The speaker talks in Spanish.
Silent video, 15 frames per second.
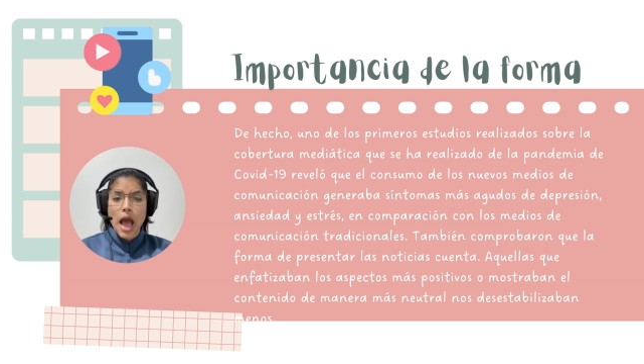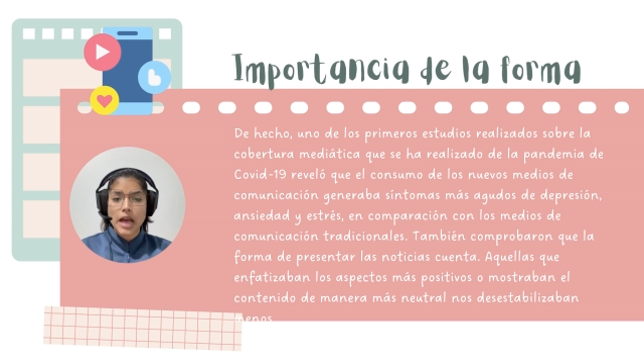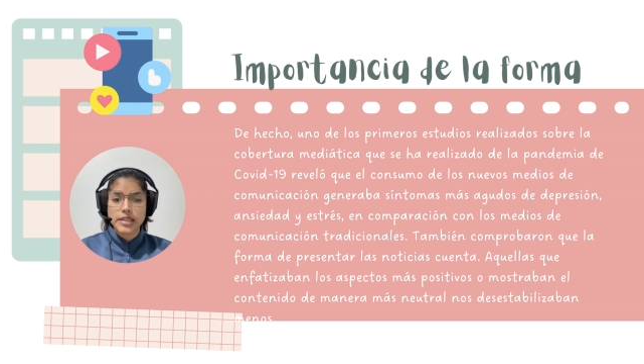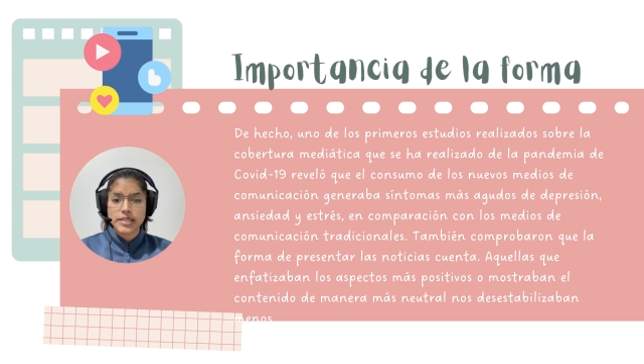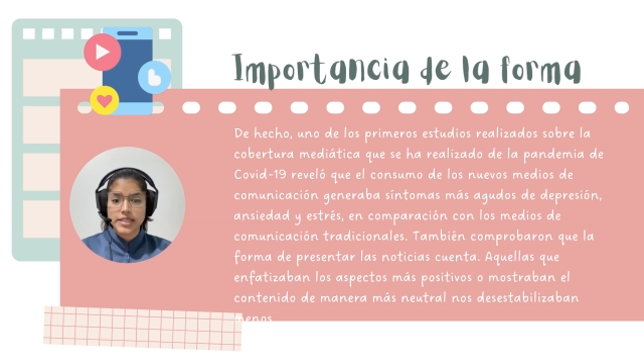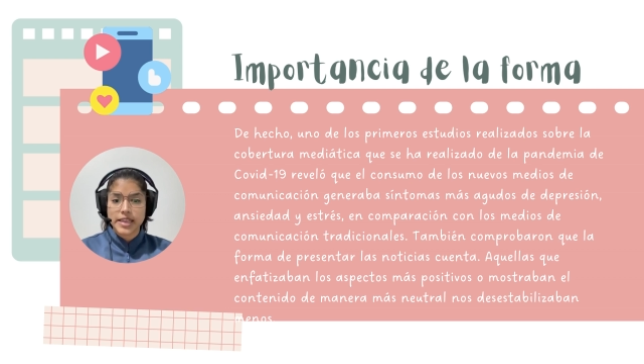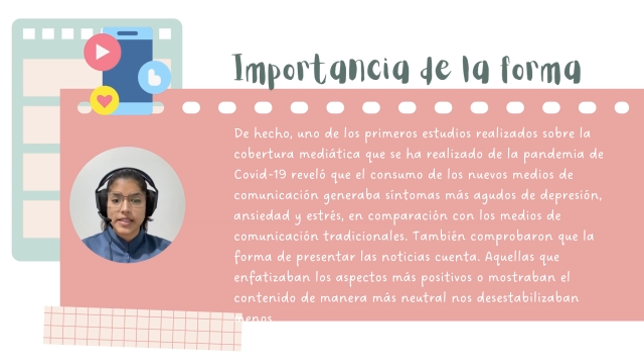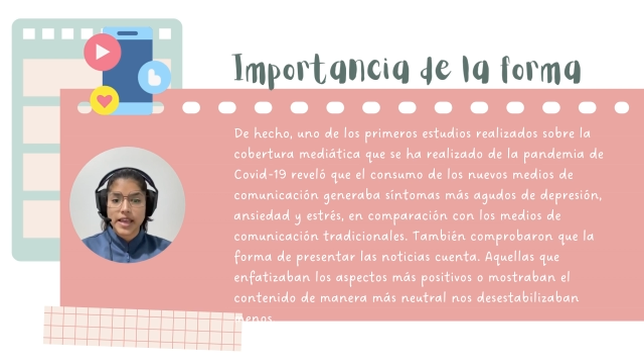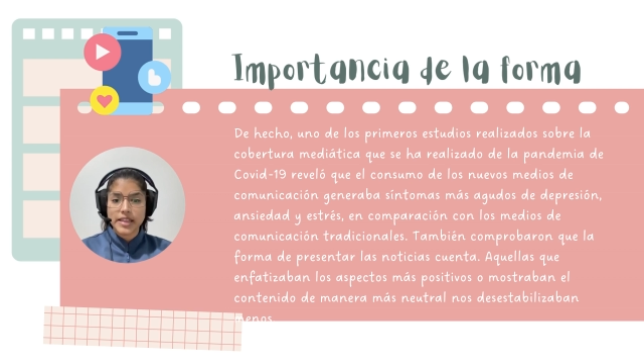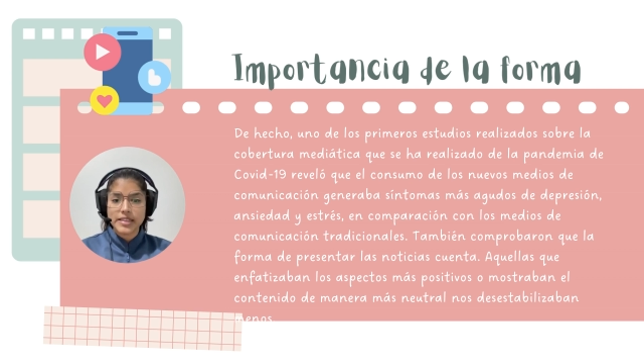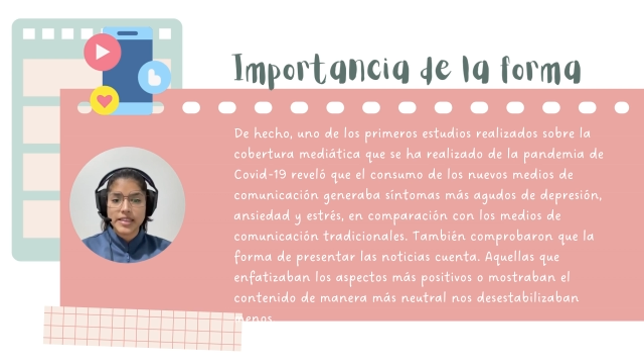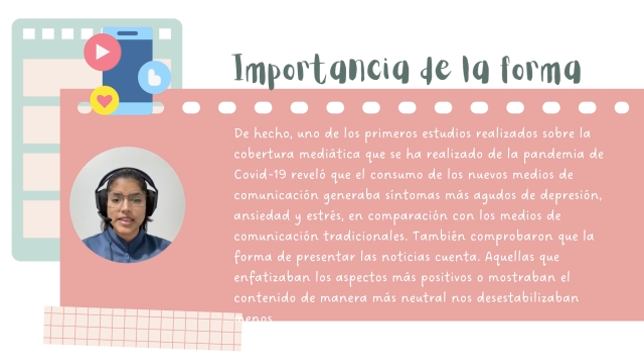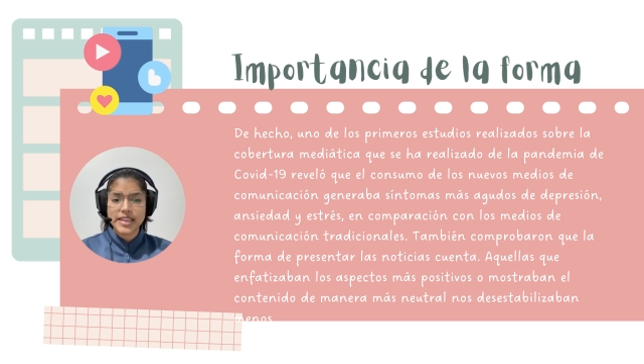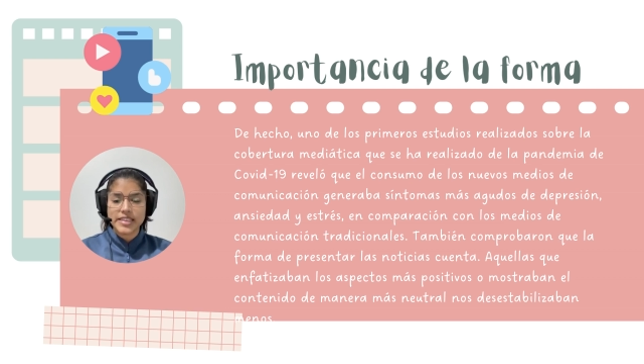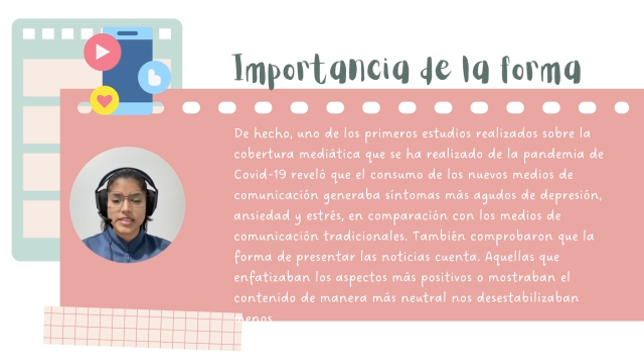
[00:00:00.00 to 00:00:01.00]
ansiedad
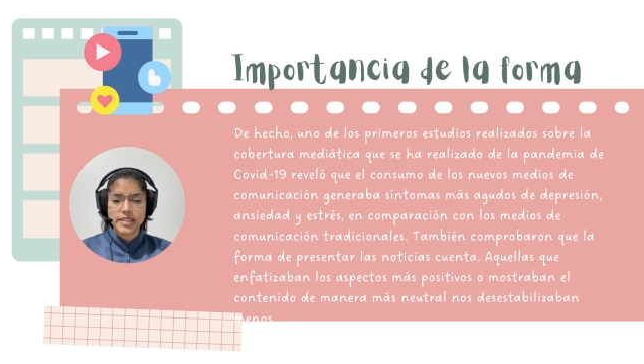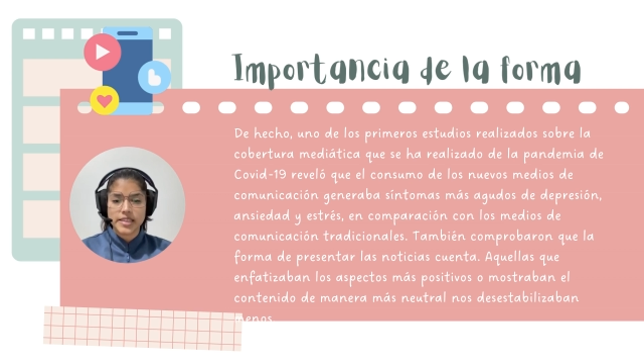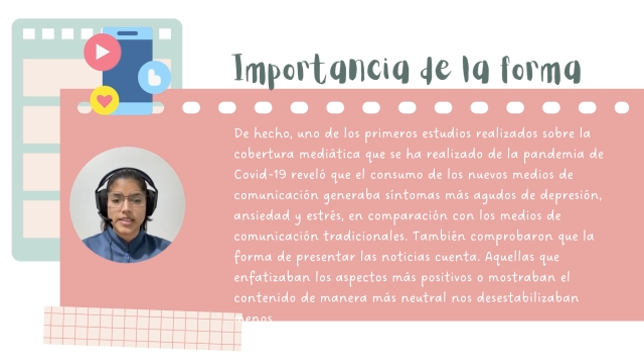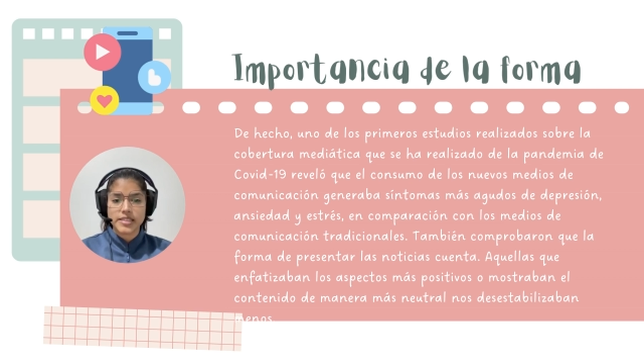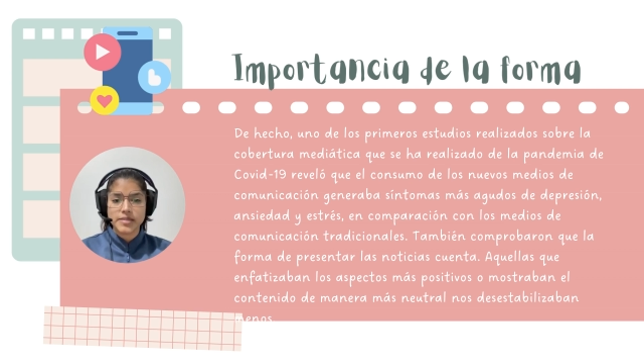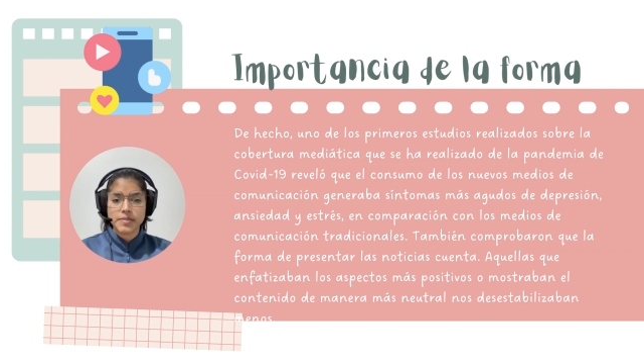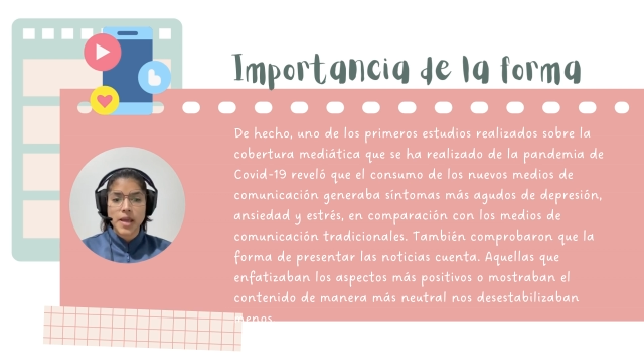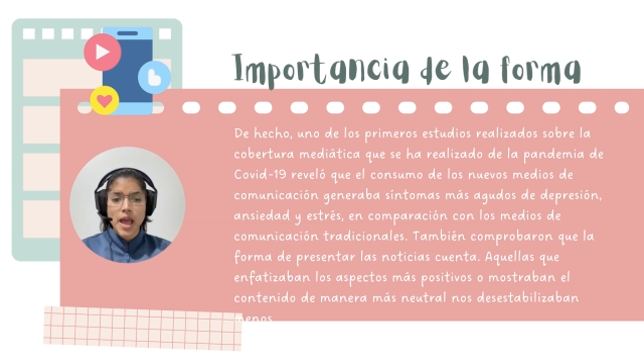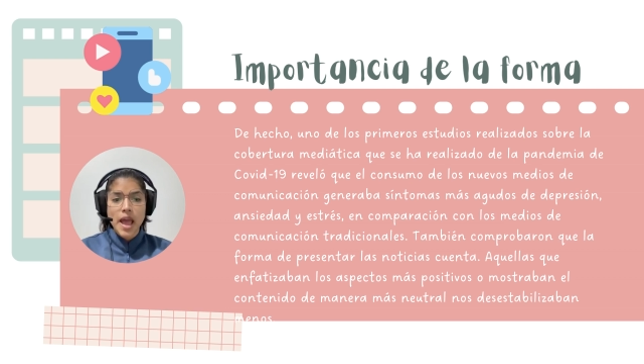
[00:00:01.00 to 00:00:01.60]
y estrés,